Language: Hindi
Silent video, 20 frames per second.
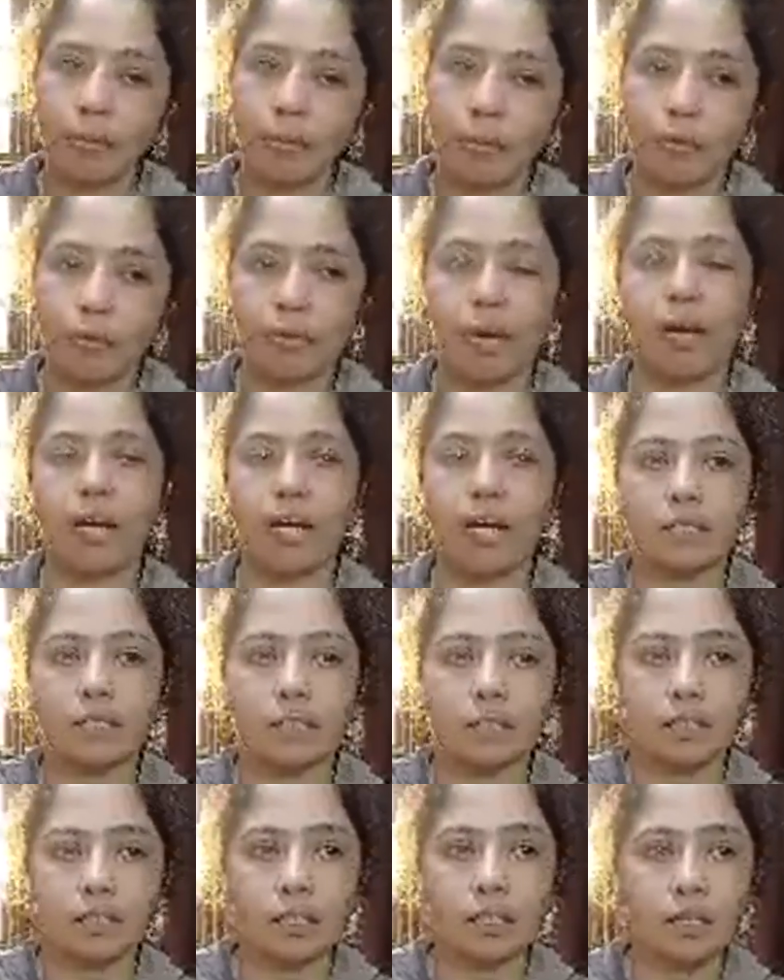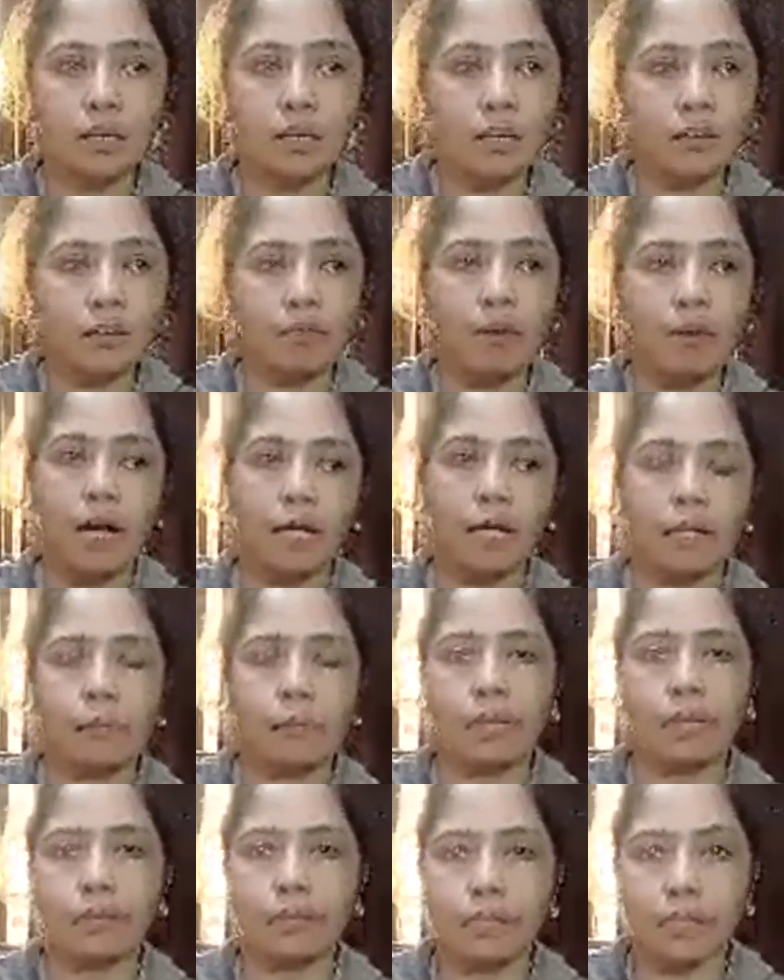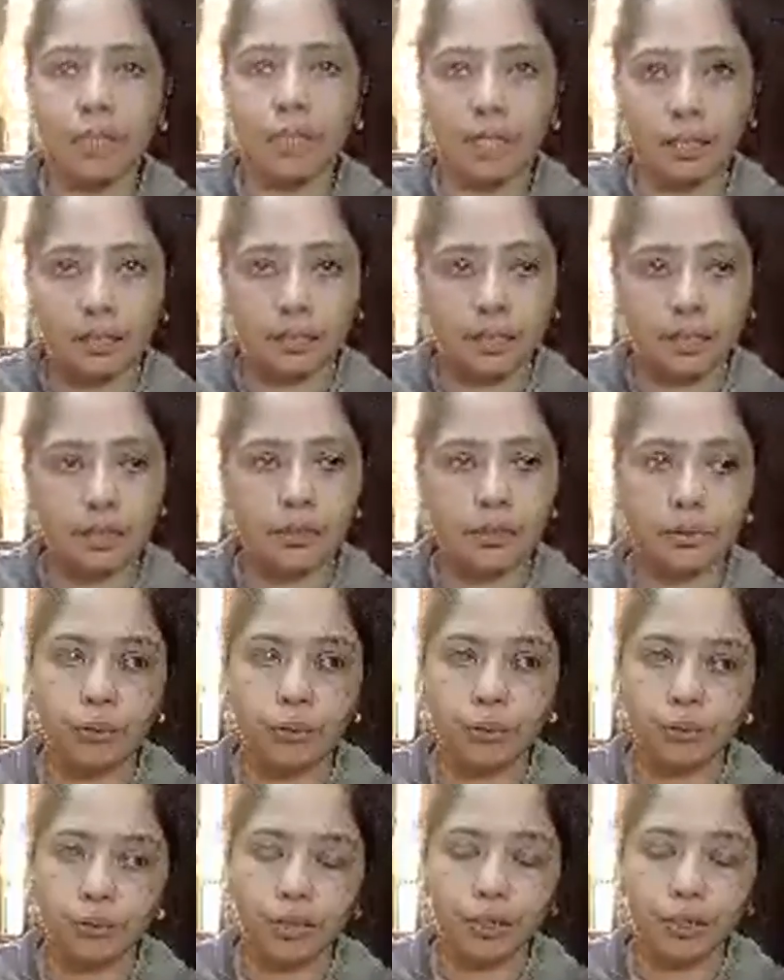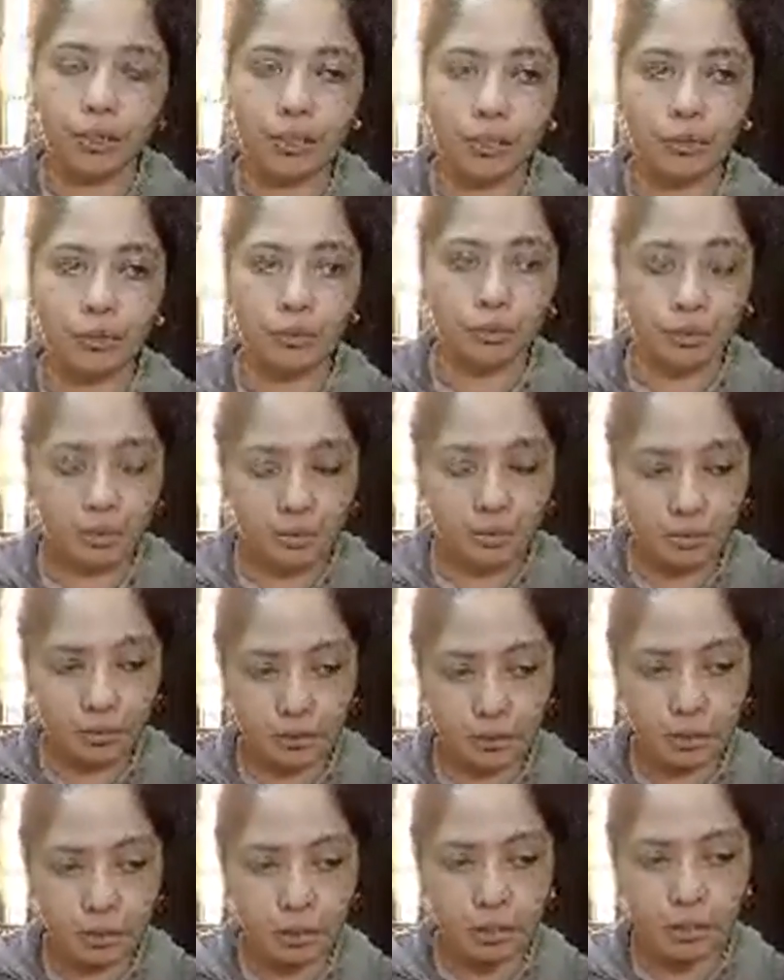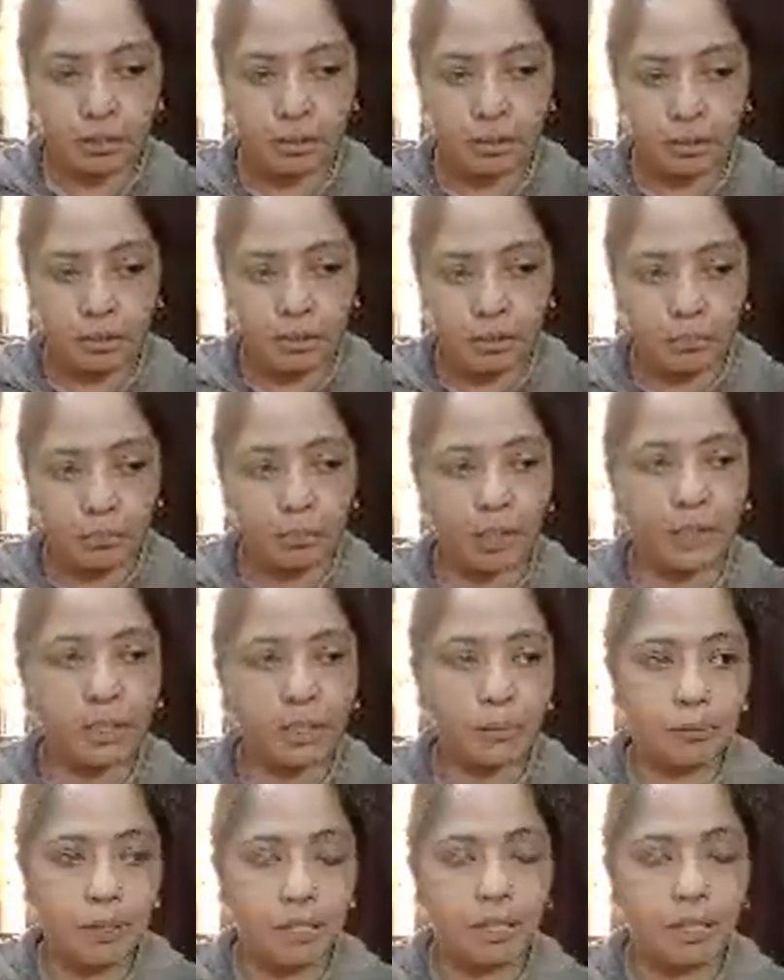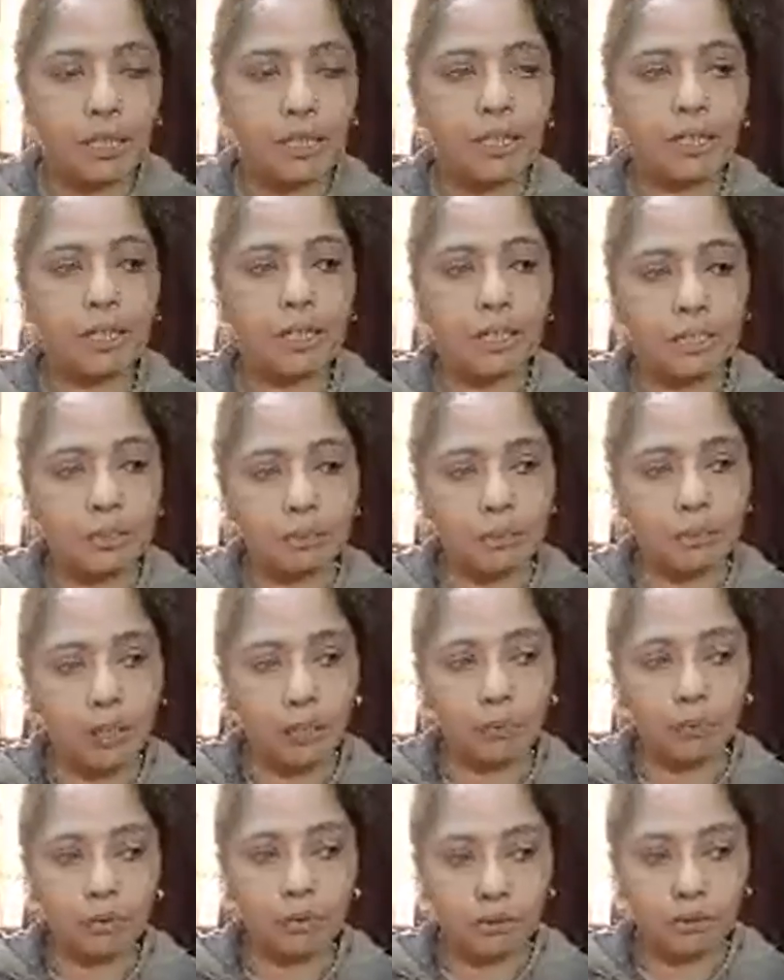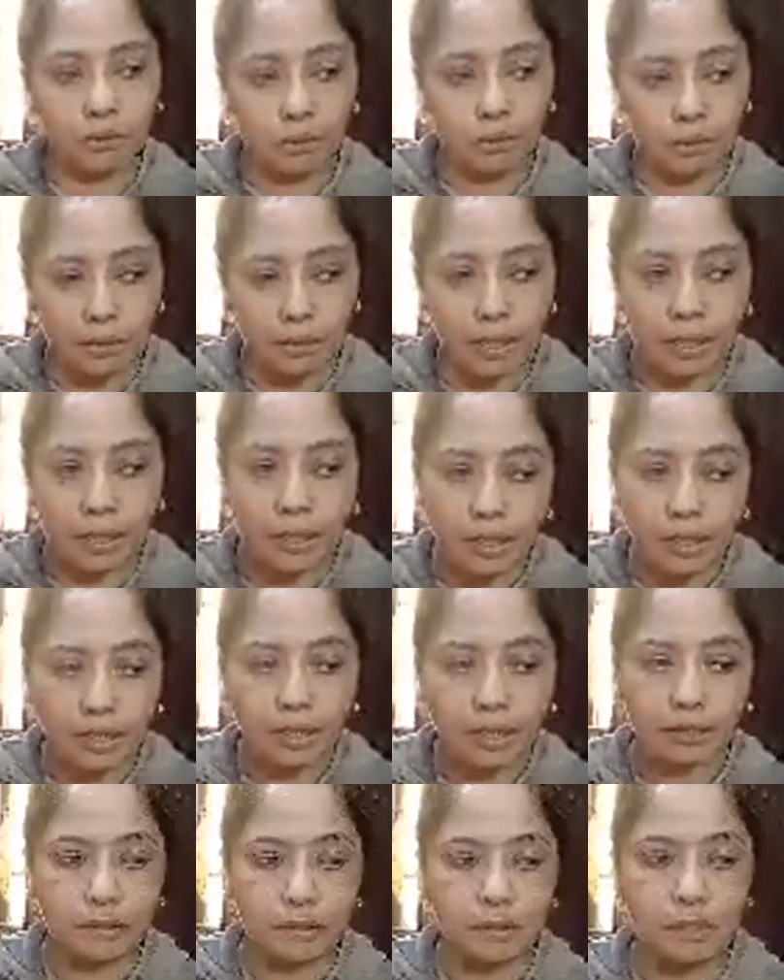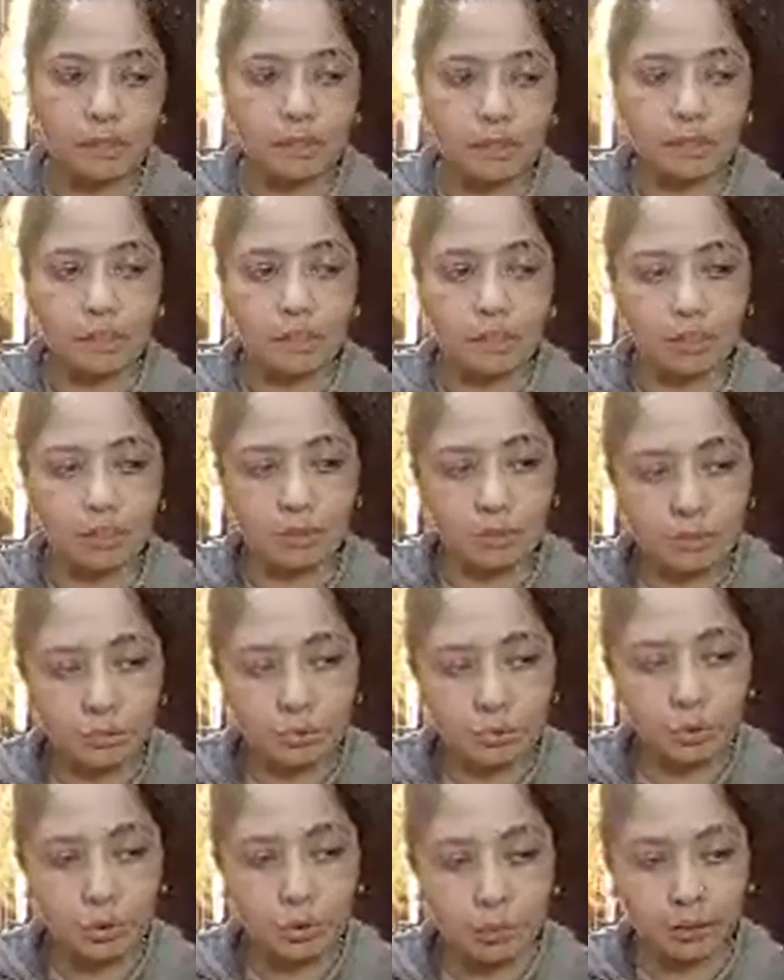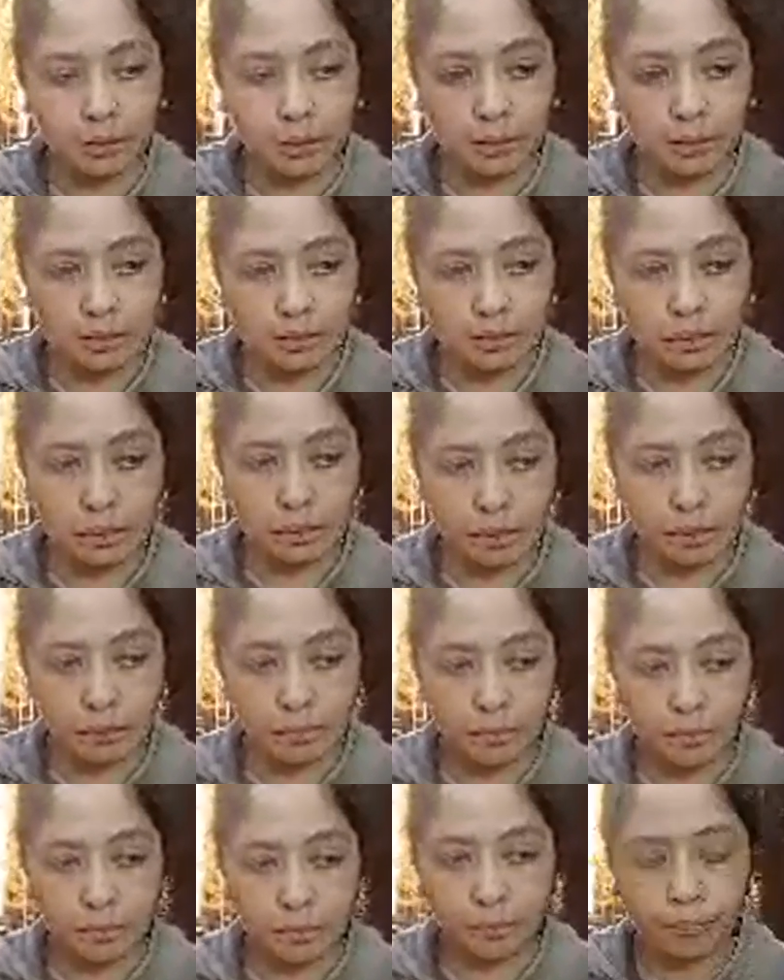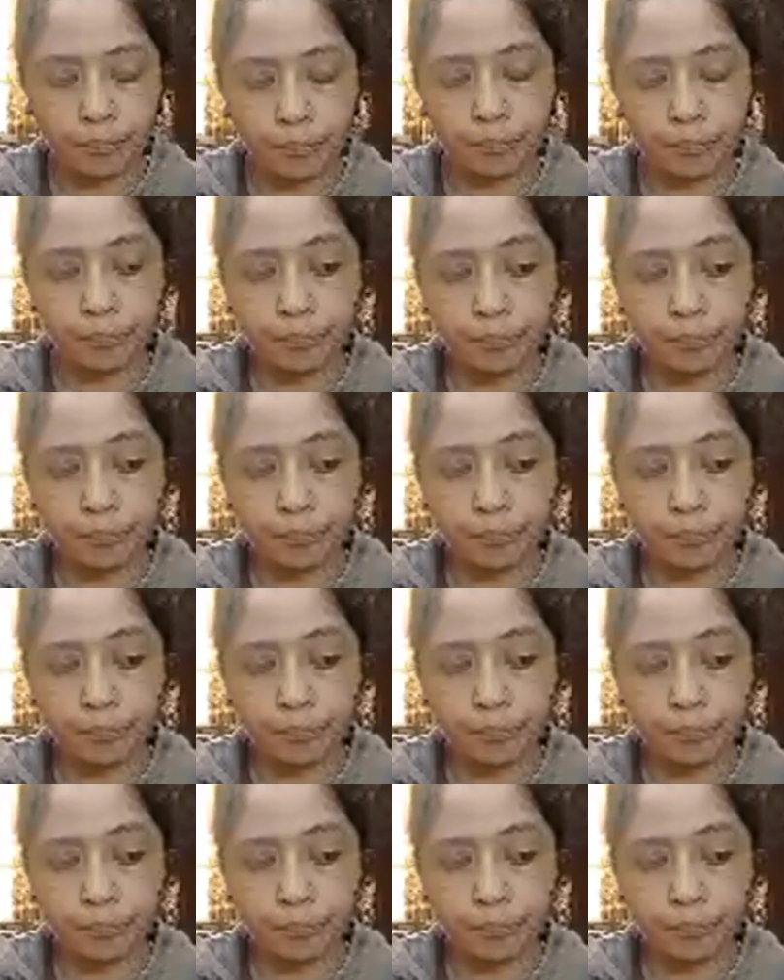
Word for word: गए कि आप लोग वहाँ आ जाइए वहाँ आके बात करिए कि कितना चोरी हुआ है क्या हुआ बाकी अब देखेंगे क्या सामान और कितना गया है कितना नहीं गया कुछ पता नहीं चल रहा तो। कितने